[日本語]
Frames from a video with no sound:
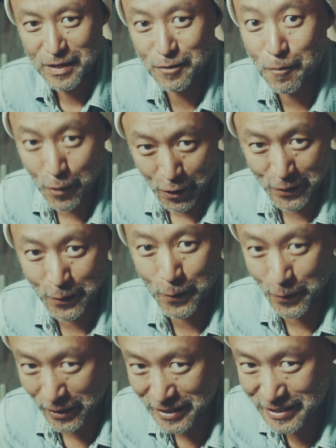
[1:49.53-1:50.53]
どうも、
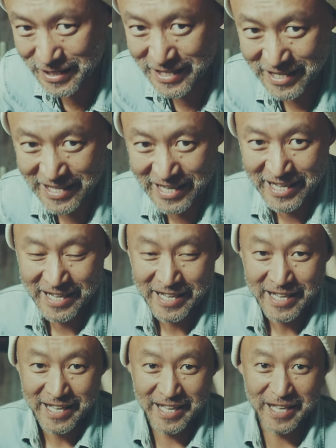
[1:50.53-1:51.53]
リゴロウです。
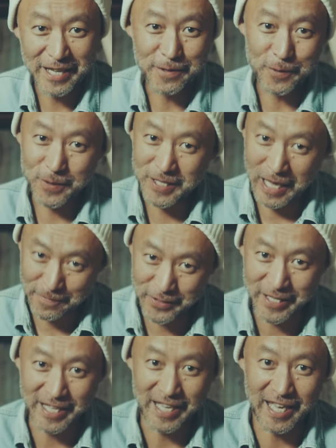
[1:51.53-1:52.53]
この
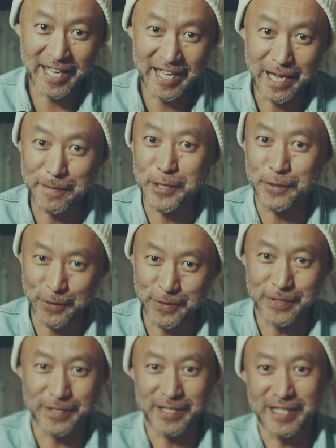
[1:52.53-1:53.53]
寒い、山の
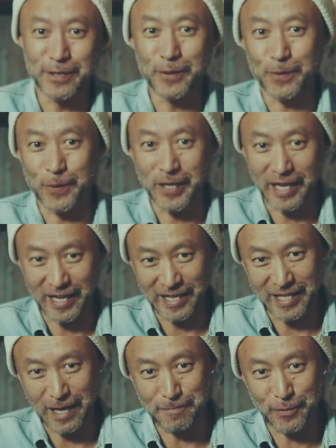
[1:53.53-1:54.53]
冬、いよいよこれか
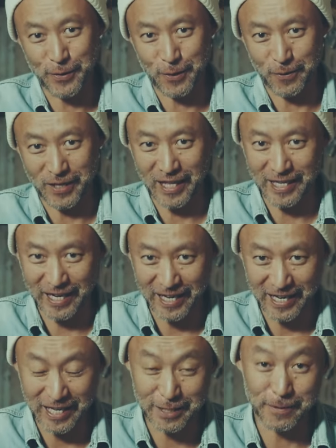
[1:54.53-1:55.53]
ら暖房費との戦
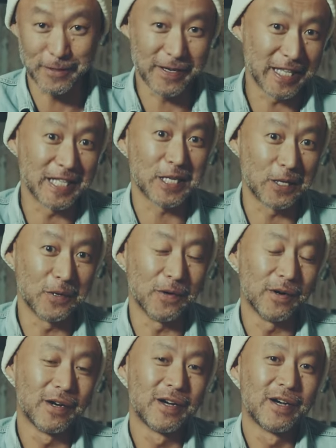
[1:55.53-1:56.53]
いが始まるわけですけ
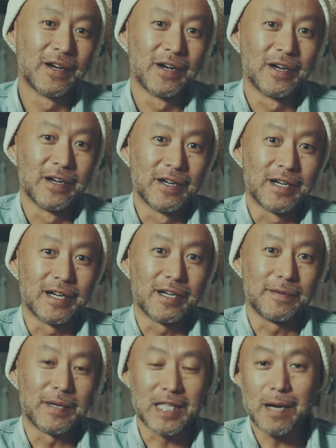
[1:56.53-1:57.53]
ど、
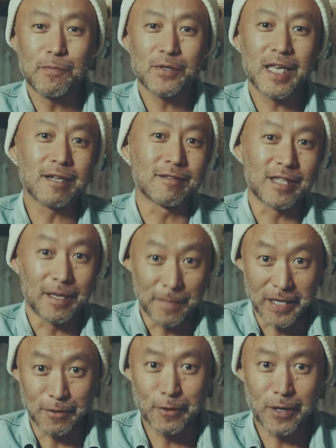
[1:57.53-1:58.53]
暖房器具ってい
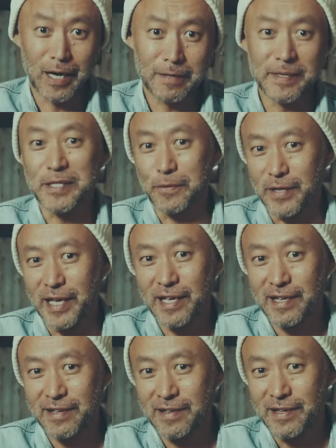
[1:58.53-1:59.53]
ろいろありますよ
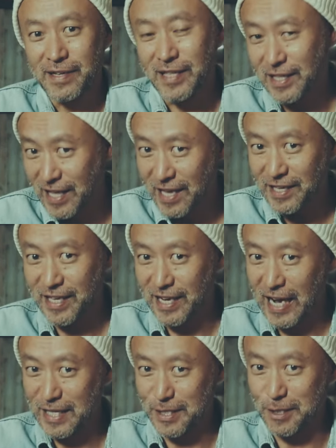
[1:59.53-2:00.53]
ね。電気、
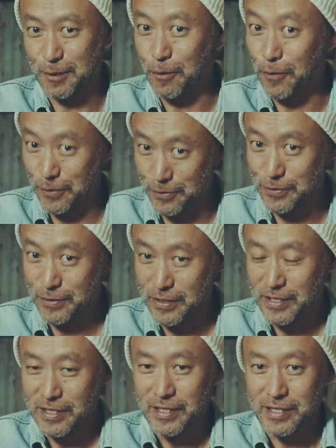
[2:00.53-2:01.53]
ガス、灯
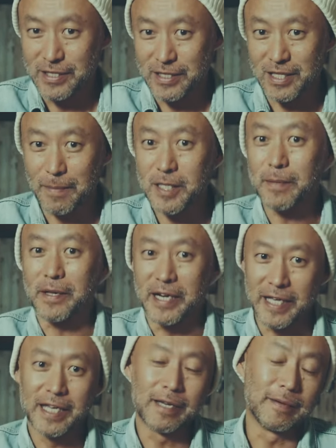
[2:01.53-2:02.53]
油、さまざまな、
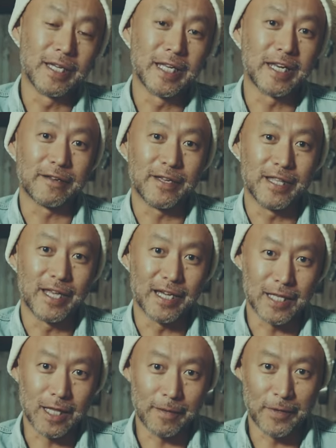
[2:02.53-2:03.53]
エネルギーで
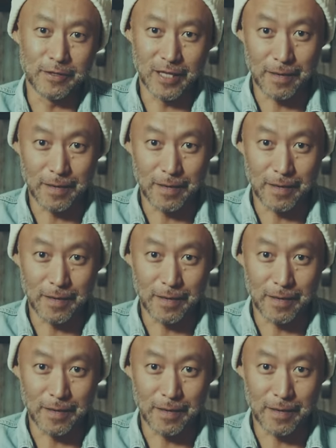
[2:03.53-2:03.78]
温める